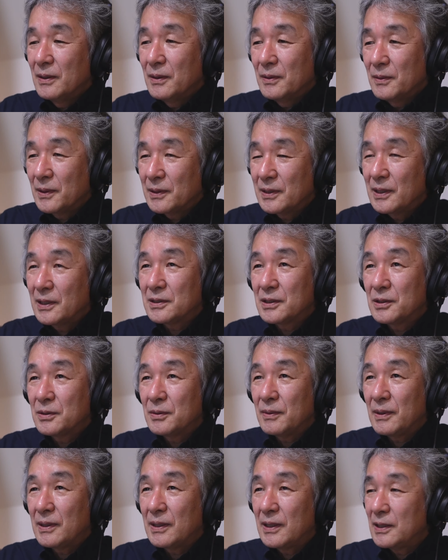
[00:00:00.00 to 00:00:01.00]
私
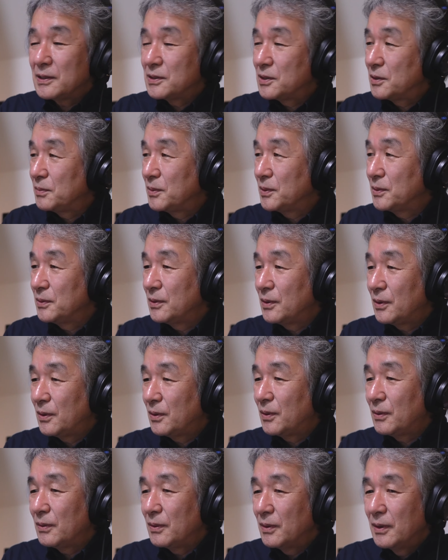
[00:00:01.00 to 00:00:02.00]
はね自分
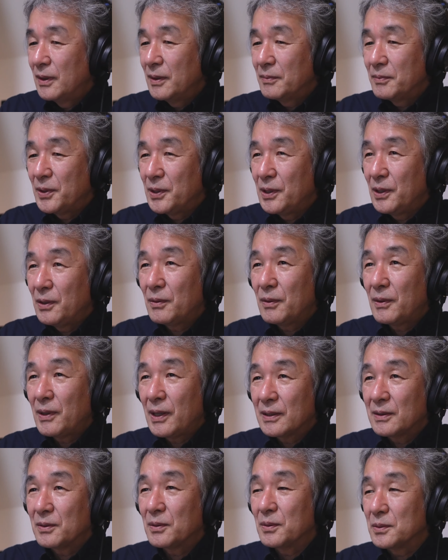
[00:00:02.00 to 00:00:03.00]
の
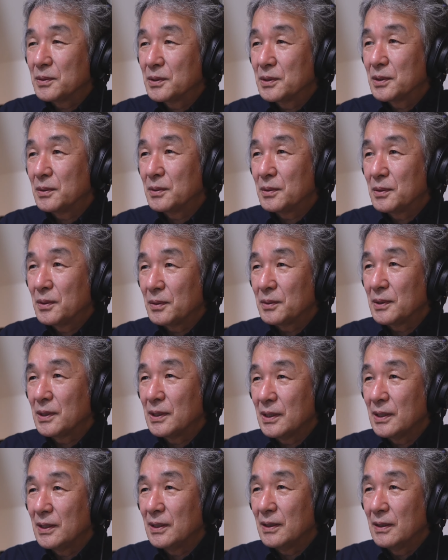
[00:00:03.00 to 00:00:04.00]
ビデオアートを作る時
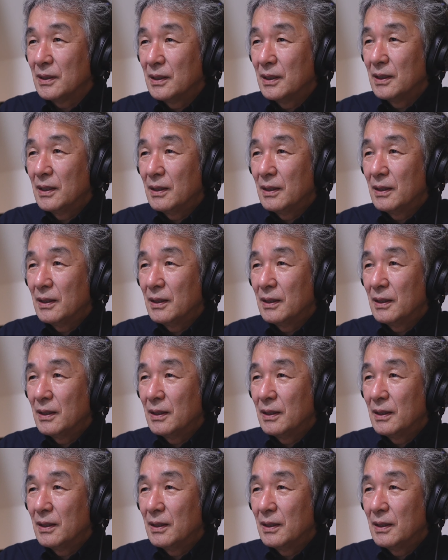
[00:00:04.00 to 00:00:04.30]
に